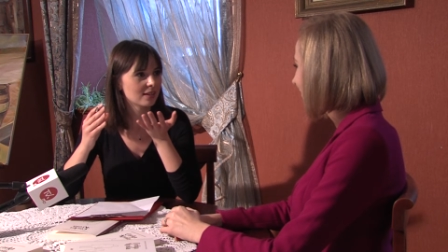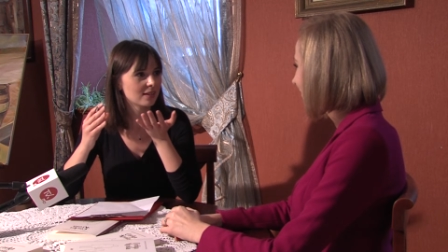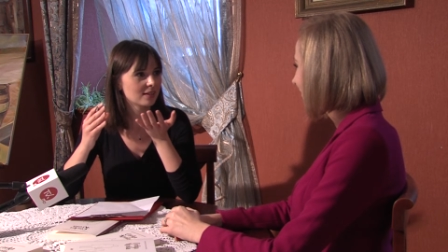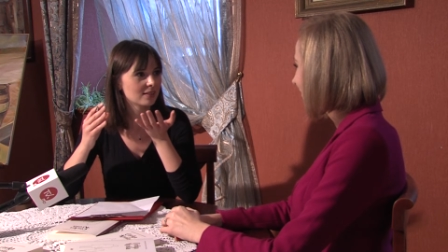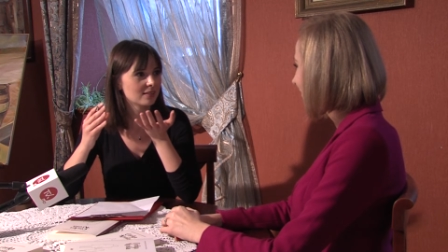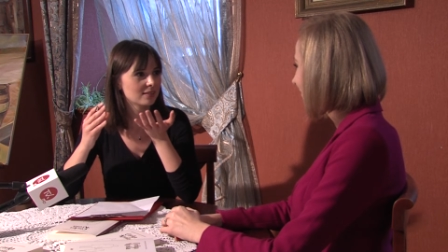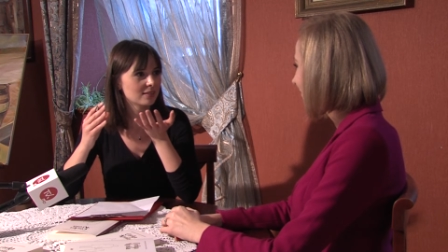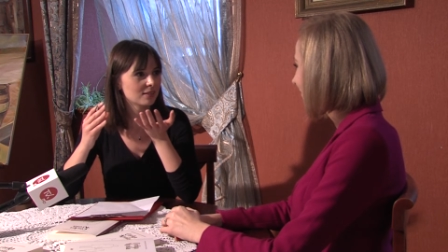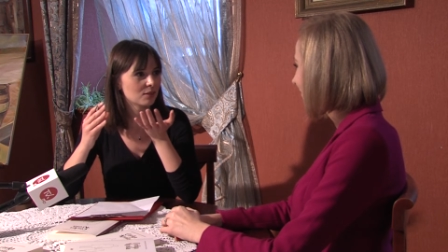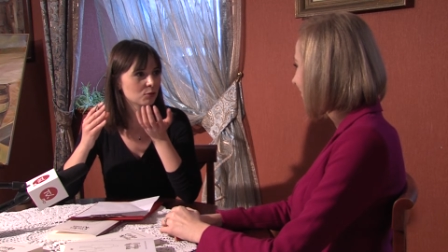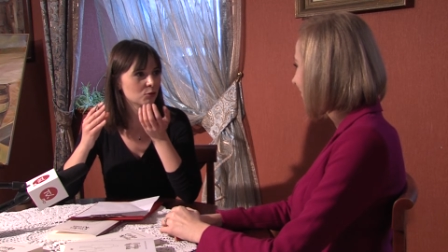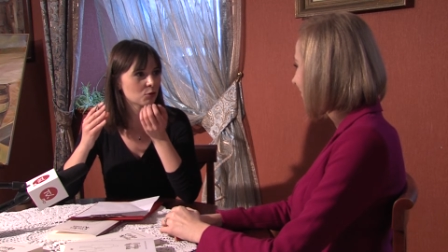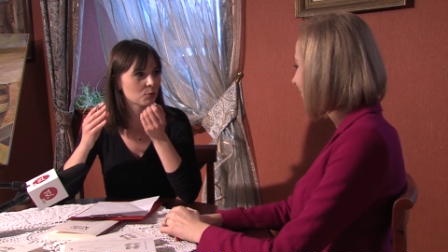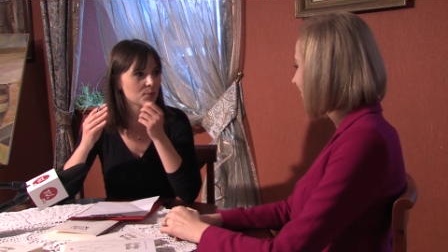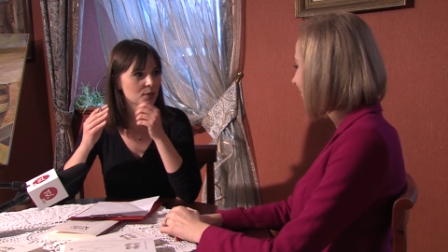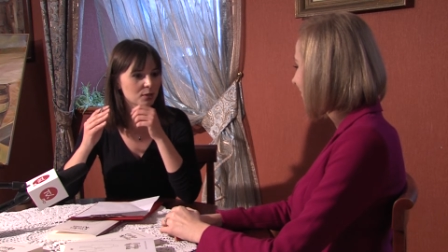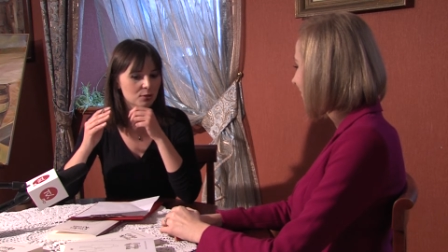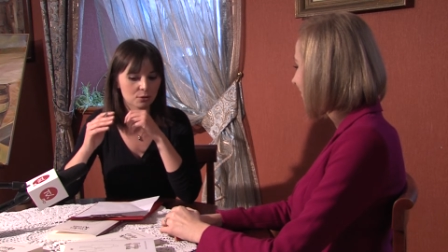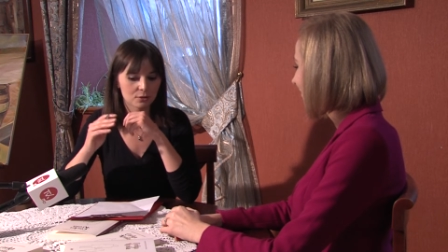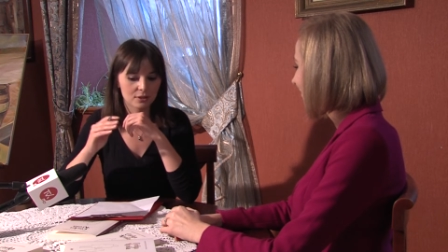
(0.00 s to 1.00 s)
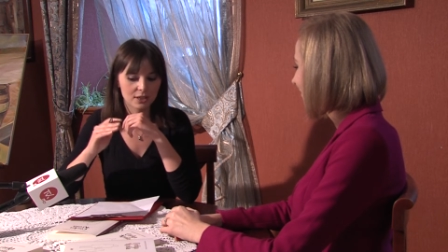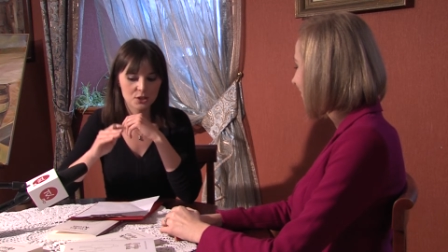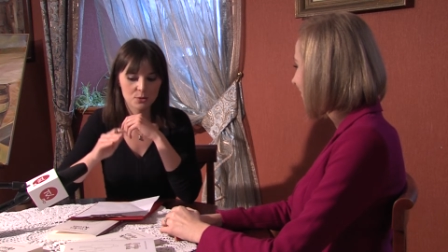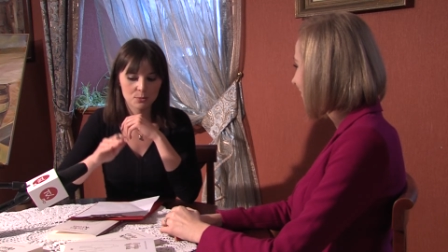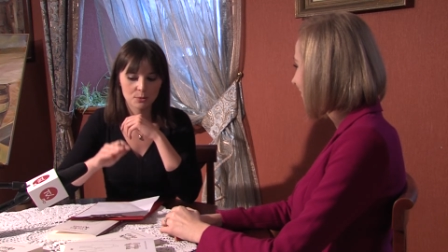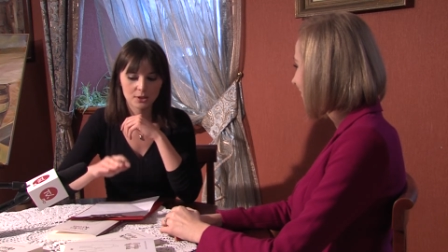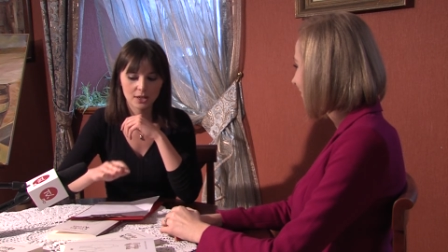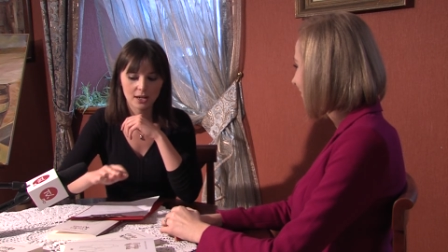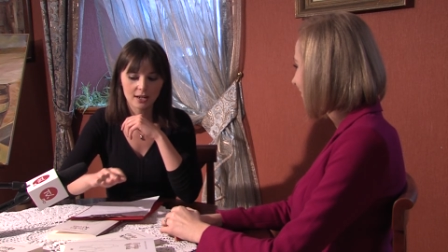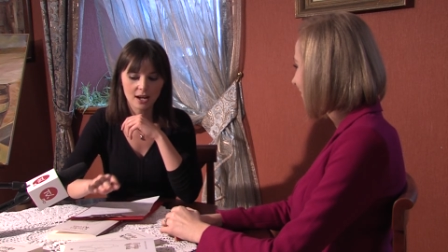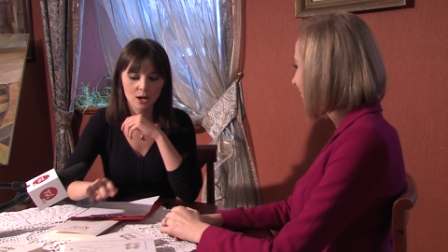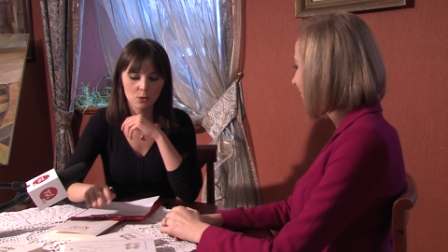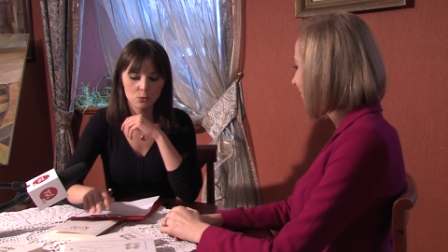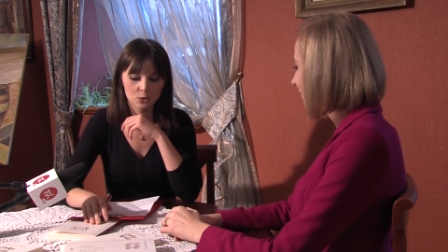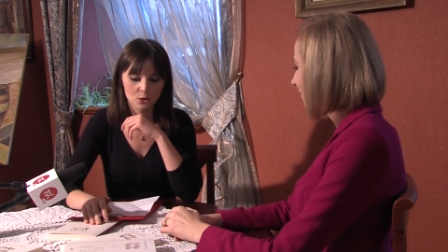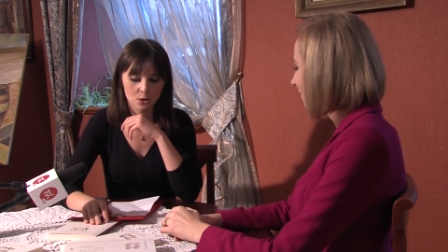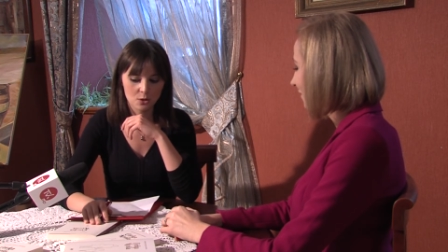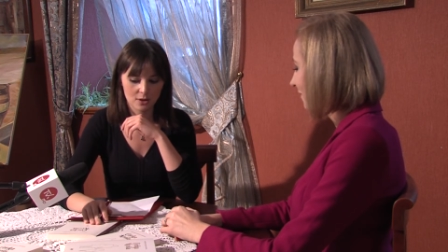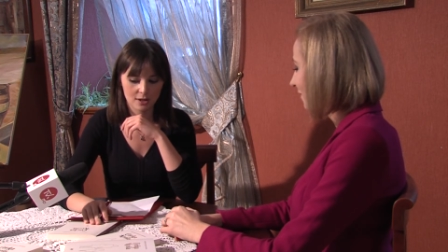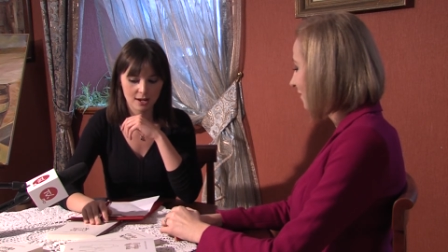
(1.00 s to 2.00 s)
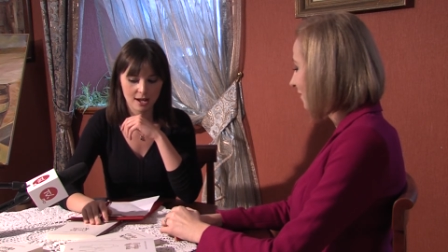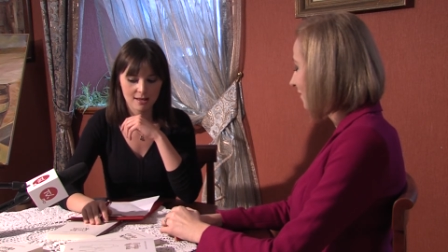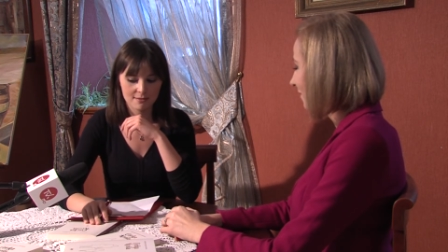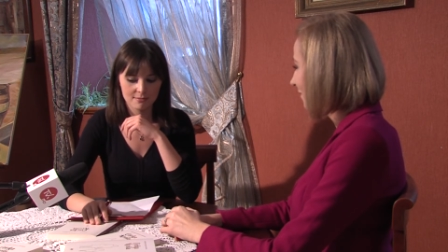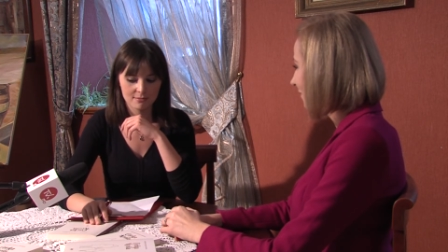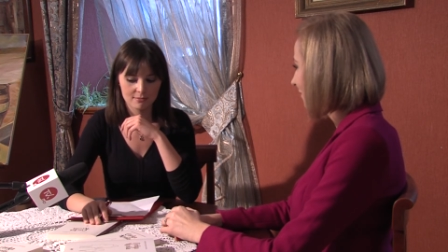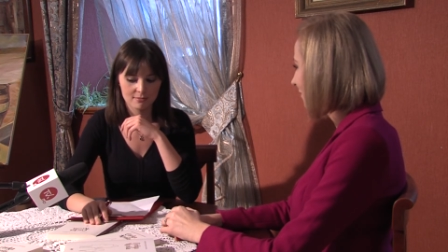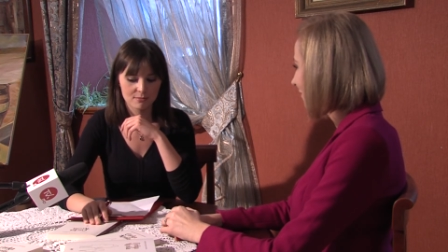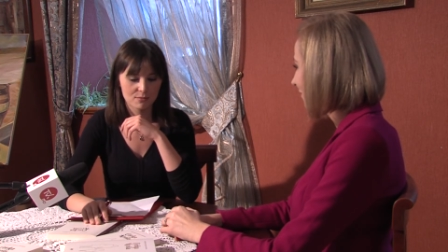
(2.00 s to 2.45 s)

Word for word: Y, o tobie dodać, bo tak, autorka,